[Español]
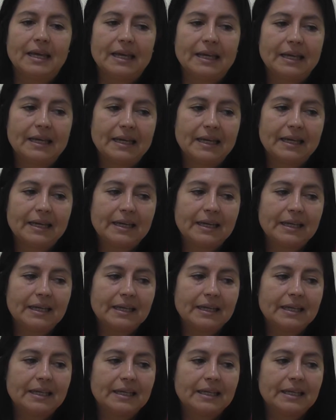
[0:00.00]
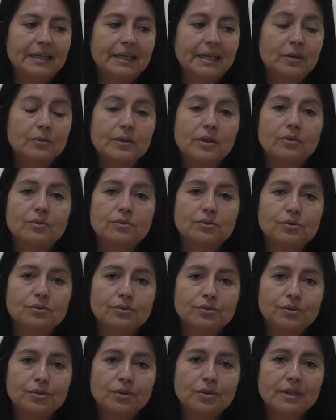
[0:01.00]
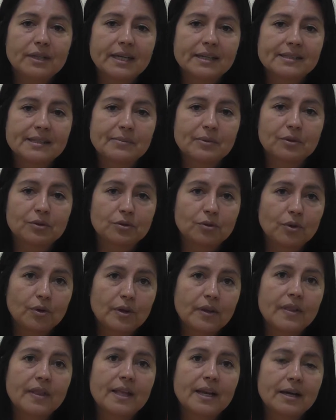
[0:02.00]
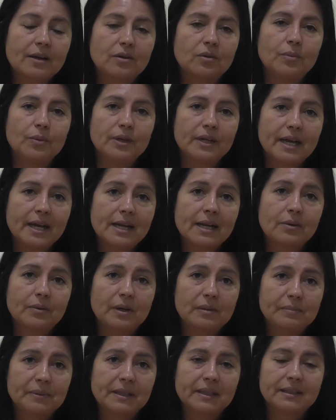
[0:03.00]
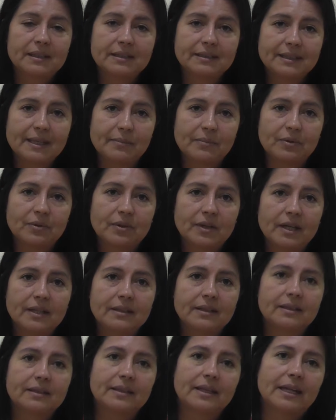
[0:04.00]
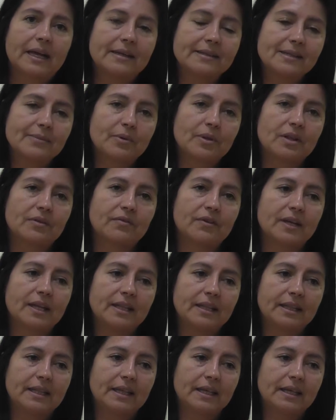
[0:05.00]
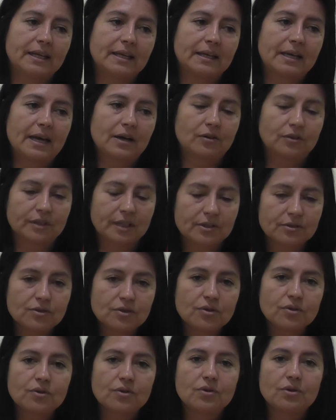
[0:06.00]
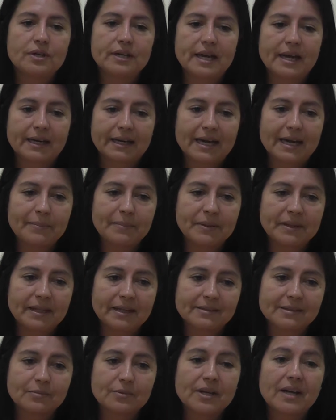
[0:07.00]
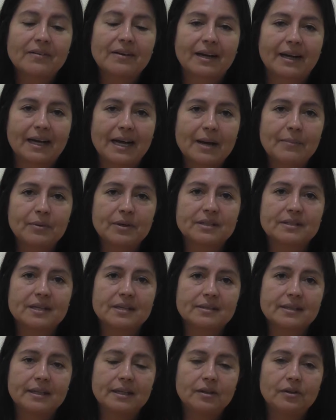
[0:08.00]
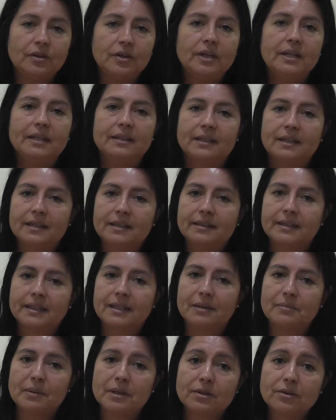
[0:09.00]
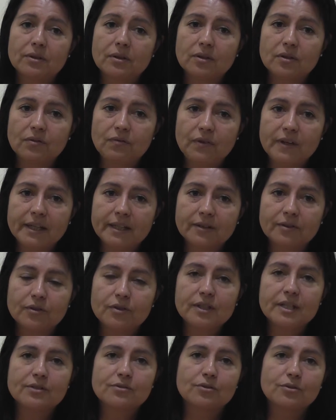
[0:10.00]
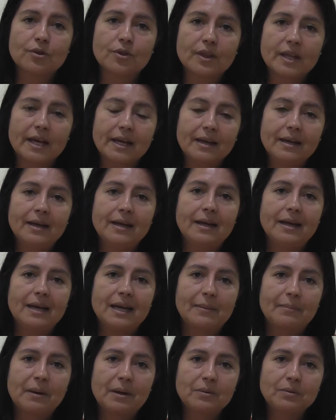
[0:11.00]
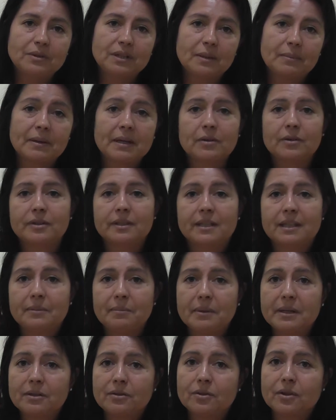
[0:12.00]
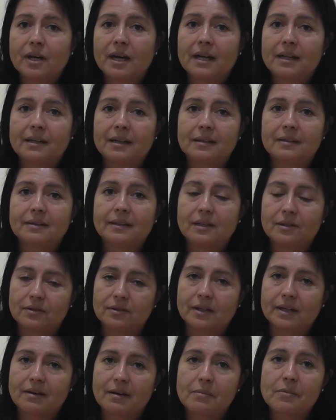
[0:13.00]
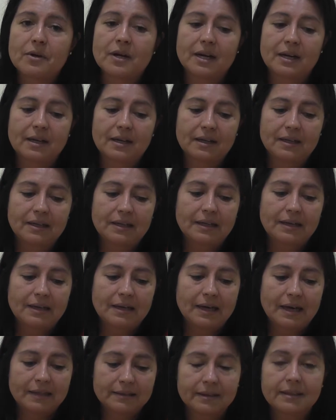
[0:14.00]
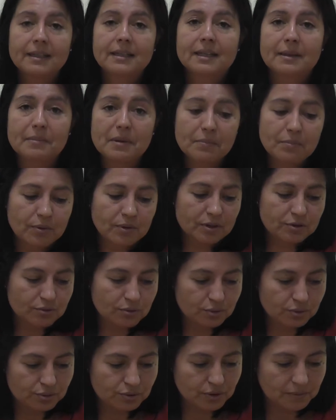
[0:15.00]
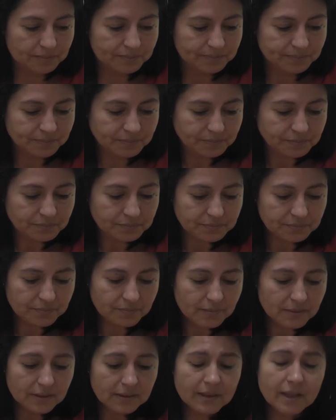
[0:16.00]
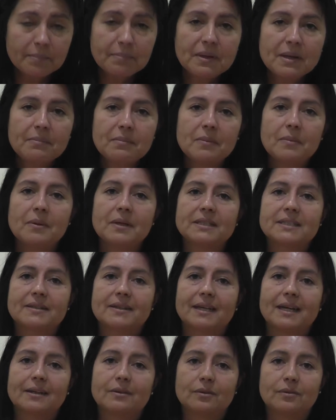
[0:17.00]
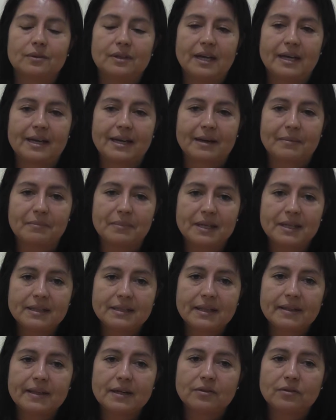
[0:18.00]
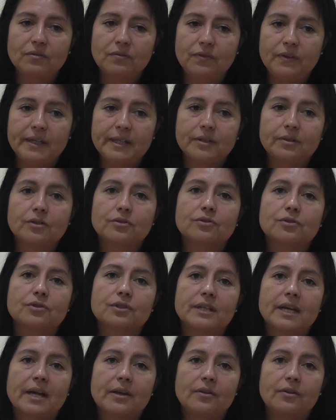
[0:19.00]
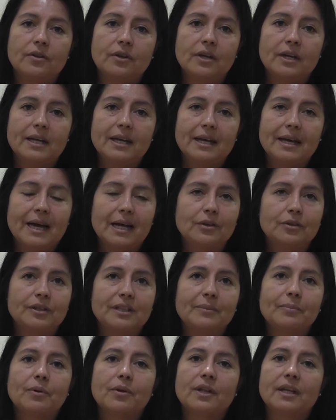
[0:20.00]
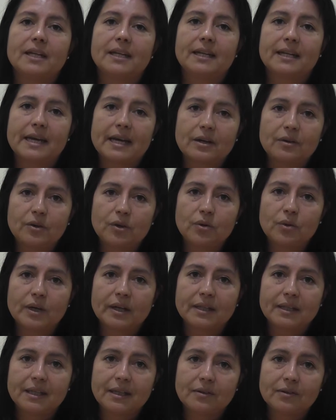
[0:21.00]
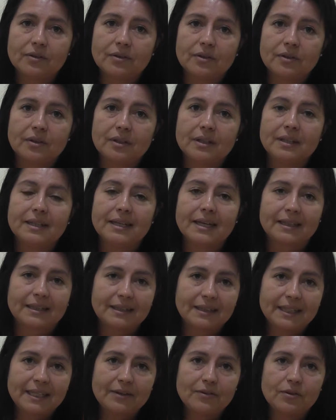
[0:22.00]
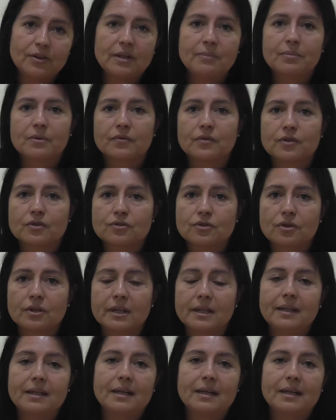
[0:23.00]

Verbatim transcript: eh, es una construcción que hacemos todos desde las comunidades a las cuales pertenecemos. Hacemos diferentes acotaciones, acápites, hacemos una bajada, por así decirlo, del entendimiento del conflicto y eso nos da la pauta para los entendimientos ah, de lo que vamos a entender también por resolución. También vamos a trabajar las herramientas del conflicto asociado a los tipos de liderazgo educativo directivo del profesor en